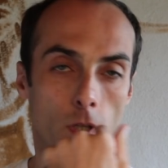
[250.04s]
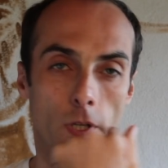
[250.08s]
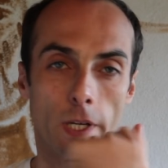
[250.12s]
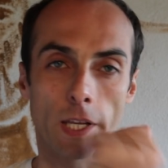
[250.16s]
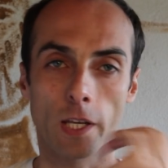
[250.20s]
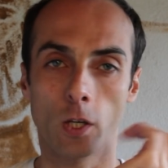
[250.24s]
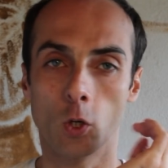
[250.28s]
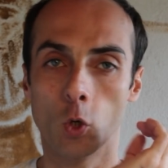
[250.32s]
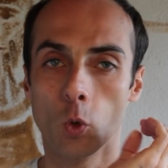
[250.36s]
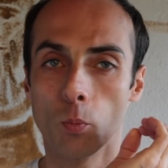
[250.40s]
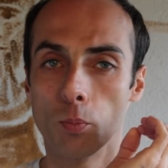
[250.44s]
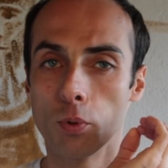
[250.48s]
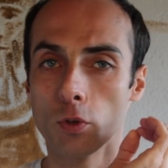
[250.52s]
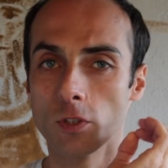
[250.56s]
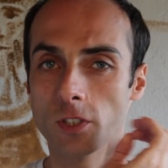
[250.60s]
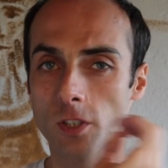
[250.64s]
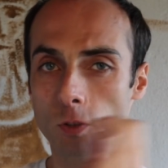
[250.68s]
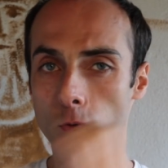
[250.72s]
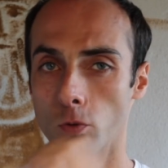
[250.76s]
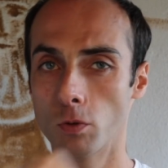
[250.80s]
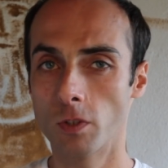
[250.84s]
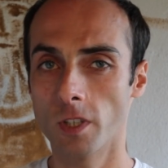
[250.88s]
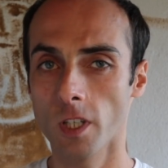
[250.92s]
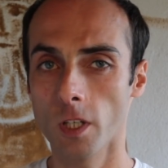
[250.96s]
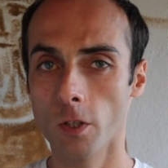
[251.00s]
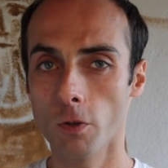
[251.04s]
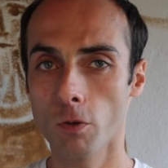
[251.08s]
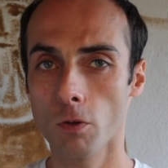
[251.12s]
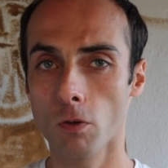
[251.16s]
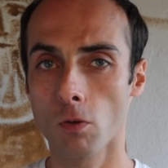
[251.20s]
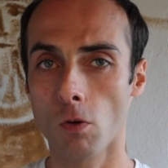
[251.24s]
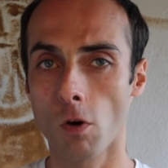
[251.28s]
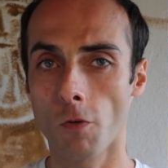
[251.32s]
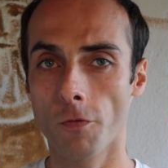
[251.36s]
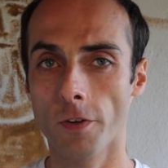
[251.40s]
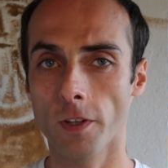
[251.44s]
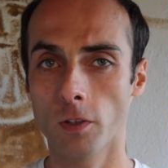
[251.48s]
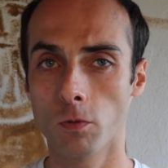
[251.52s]
Les composés du tellure
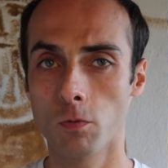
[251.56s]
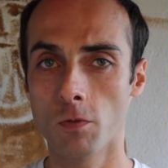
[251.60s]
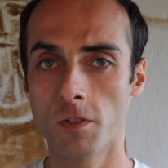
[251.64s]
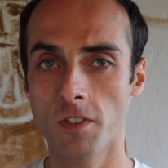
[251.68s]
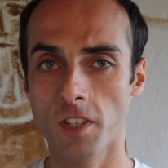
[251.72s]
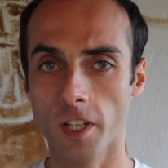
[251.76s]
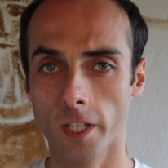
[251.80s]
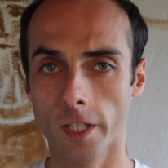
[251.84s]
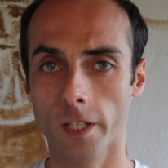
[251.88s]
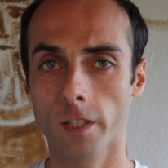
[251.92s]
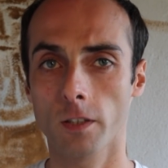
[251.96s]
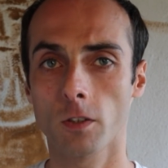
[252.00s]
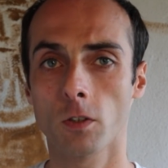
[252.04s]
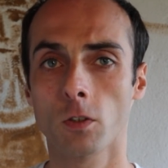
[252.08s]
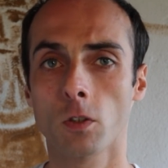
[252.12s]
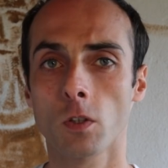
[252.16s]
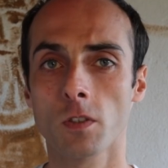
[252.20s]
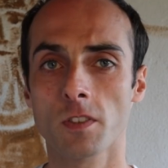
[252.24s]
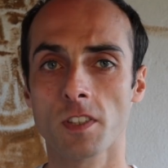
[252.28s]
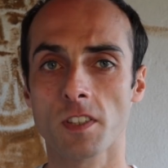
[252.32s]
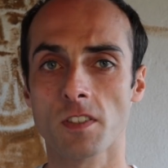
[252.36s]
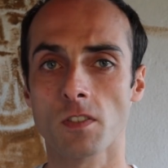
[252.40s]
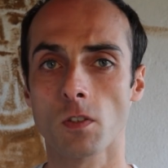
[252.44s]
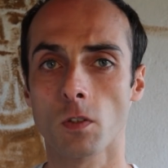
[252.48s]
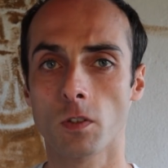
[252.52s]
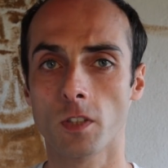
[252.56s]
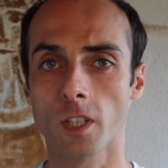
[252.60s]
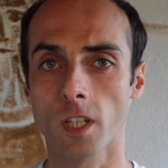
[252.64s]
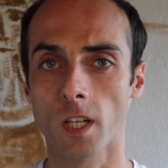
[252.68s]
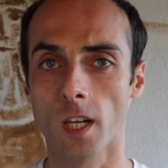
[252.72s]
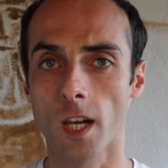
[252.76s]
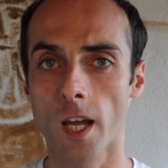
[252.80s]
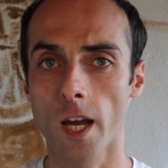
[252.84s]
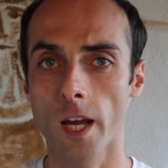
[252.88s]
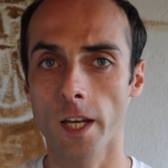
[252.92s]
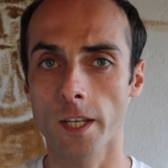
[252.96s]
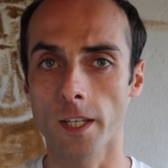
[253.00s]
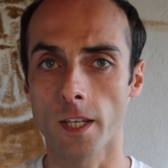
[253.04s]
ont en fait une sacrée tendance à sentir
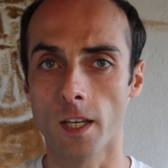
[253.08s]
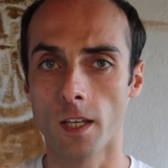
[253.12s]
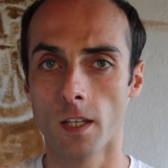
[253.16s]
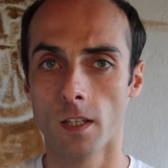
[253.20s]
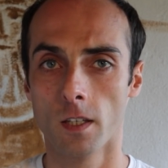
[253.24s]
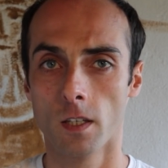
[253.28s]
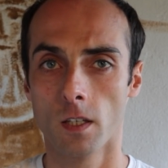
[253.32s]
l'ail,